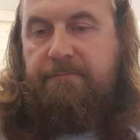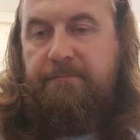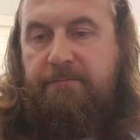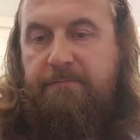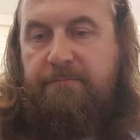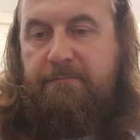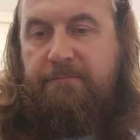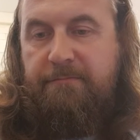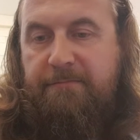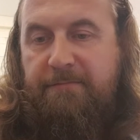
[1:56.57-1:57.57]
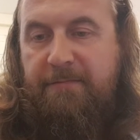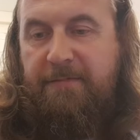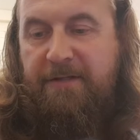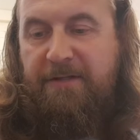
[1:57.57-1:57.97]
Алло, добрый день.